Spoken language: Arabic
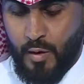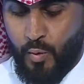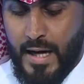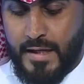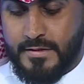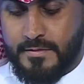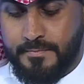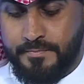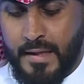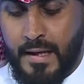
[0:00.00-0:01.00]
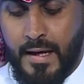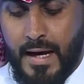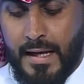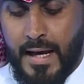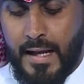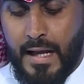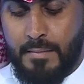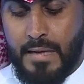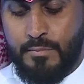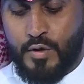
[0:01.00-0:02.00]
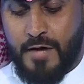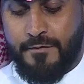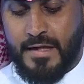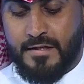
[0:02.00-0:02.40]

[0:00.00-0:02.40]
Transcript: واحد الهيئة العامة لمكافحة